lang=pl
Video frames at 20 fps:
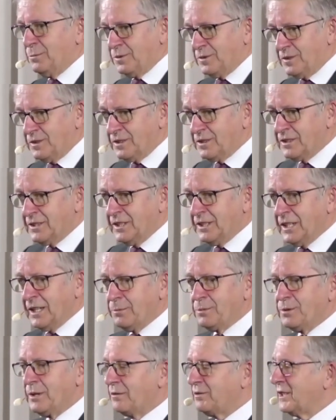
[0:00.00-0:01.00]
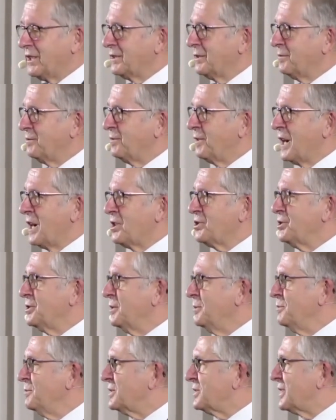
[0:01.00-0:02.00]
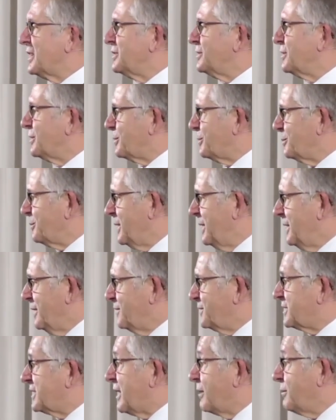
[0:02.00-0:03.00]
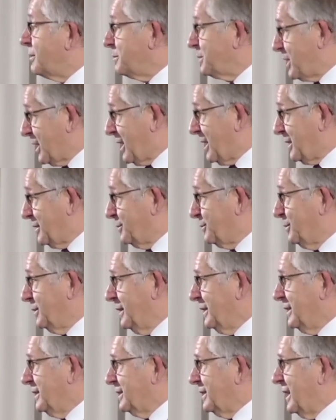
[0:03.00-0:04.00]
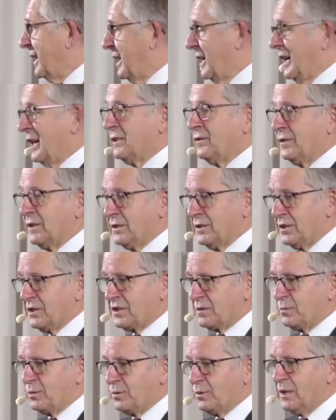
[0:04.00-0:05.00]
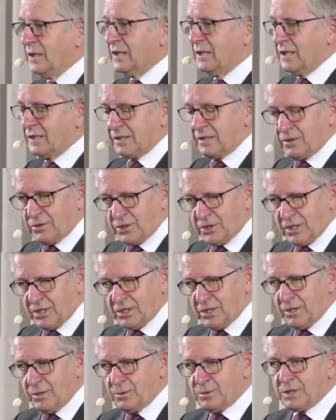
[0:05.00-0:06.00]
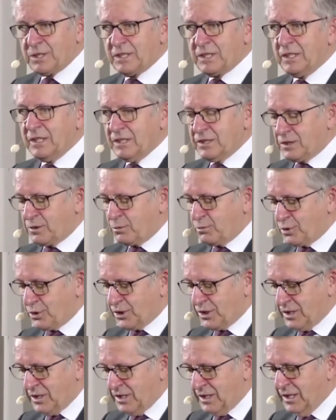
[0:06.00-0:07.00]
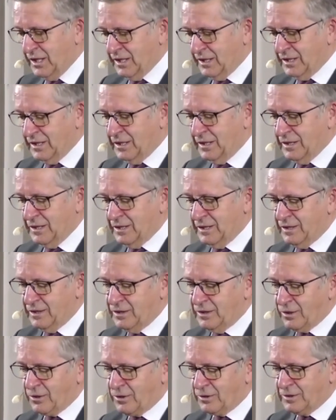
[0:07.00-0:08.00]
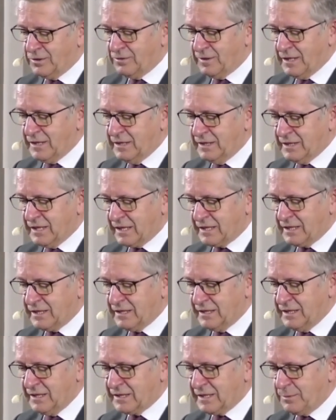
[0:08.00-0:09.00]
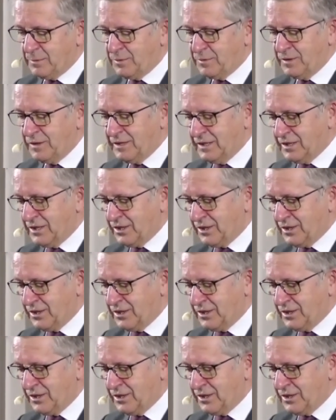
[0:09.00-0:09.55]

Gdynia była wtedy ważnym centrum w całym kraju dla adwentyzmu, dlatego że ci ludzie służyli i dokonywali tak niesamowitych